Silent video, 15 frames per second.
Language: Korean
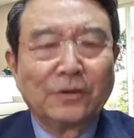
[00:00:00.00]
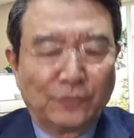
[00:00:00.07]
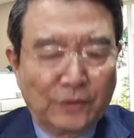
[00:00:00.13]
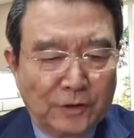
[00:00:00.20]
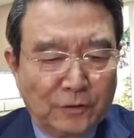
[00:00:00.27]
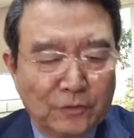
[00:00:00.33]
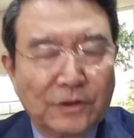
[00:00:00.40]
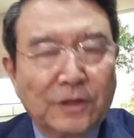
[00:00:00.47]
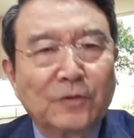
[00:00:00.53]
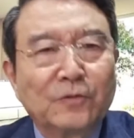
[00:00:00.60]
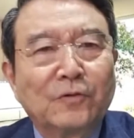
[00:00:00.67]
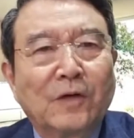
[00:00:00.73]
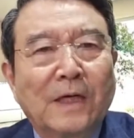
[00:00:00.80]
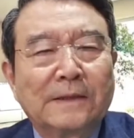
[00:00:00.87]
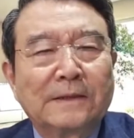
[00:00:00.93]
뛰고
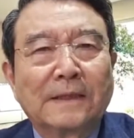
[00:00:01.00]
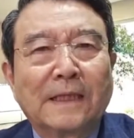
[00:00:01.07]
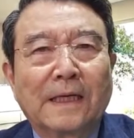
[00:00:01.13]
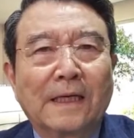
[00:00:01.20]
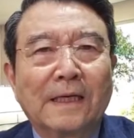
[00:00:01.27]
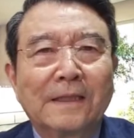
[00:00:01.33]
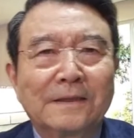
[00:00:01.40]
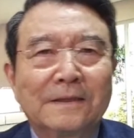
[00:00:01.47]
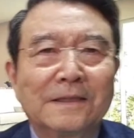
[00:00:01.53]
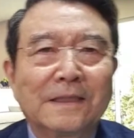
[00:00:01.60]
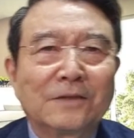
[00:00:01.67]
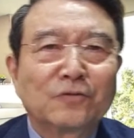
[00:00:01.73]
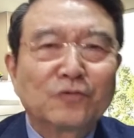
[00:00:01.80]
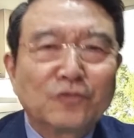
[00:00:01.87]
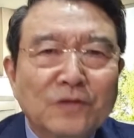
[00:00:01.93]
뛰고 하는 게
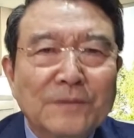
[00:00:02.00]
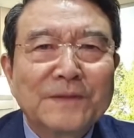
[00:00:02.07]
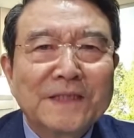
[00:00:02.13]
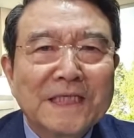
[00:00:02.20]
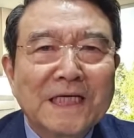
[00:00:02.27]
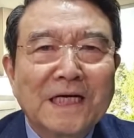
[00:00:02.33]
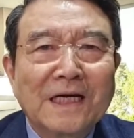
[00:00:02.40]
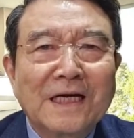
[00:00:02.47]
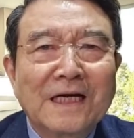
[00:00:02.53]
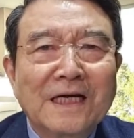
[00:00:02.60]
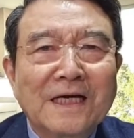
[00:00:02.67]
그게 투기입니까?